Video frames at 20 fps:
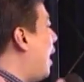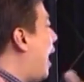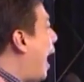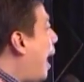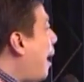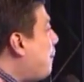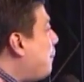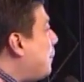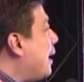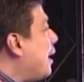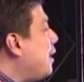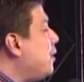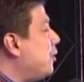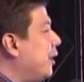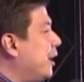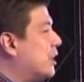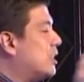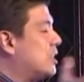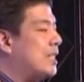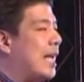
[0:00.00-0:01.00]
happy and you're
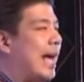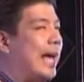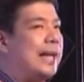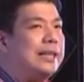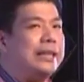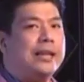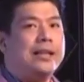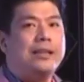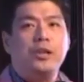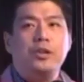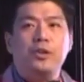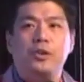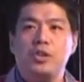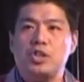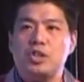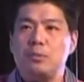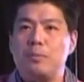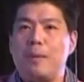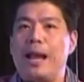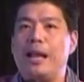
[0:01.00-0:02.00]
excited and you're
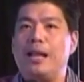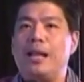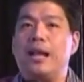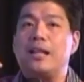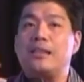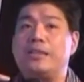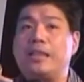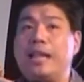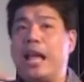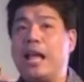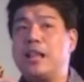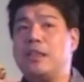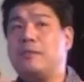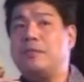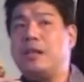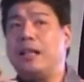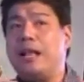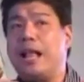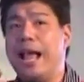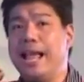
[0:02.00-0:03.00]
smiling at the end of
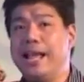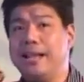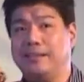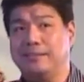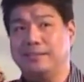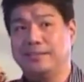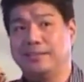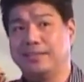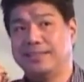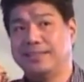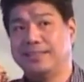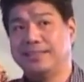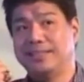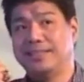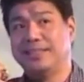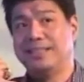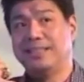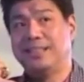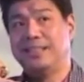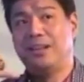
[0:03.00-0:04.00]
the line.
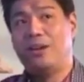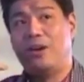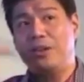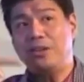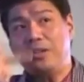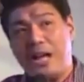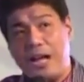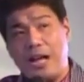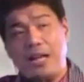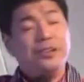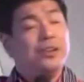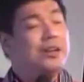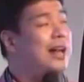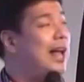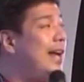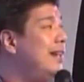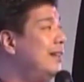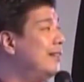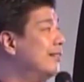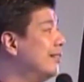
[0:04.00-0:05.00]
On the other
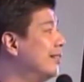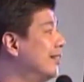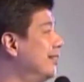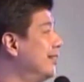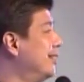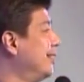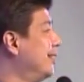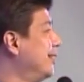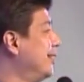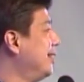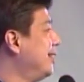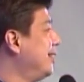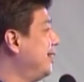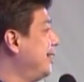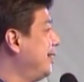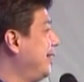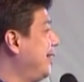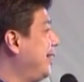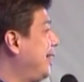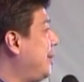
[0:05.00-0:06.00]
line.
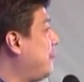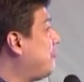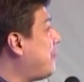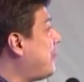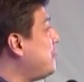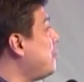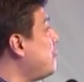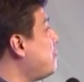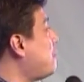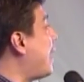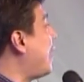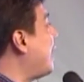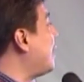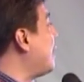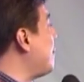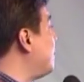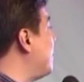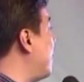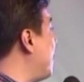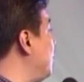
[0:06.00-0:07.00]
Iba yung
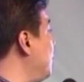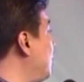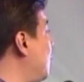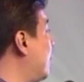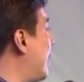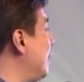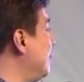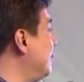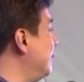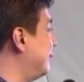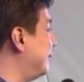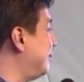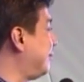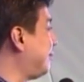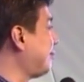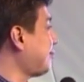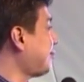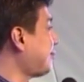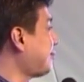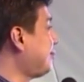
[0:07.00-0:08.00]
pakiramdam nung ganun.
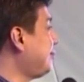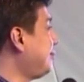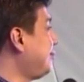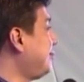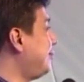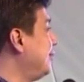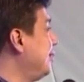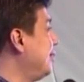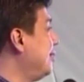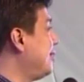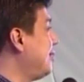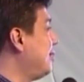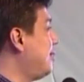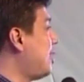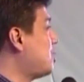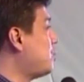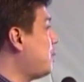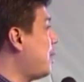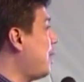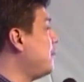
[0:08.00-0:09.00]

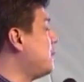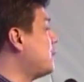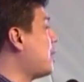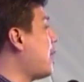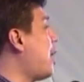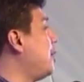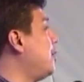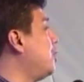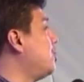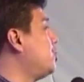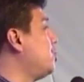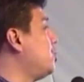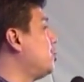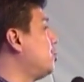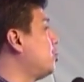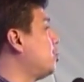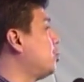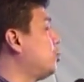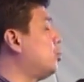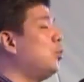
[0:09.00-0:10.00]
That's why I encourage
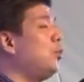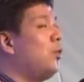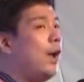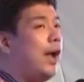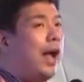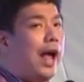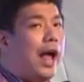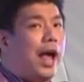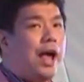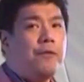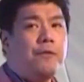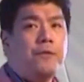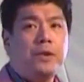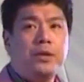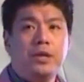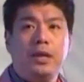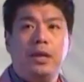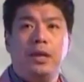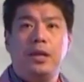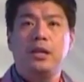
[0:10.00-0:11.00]
you to do
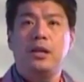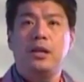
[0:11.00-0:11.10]
everything in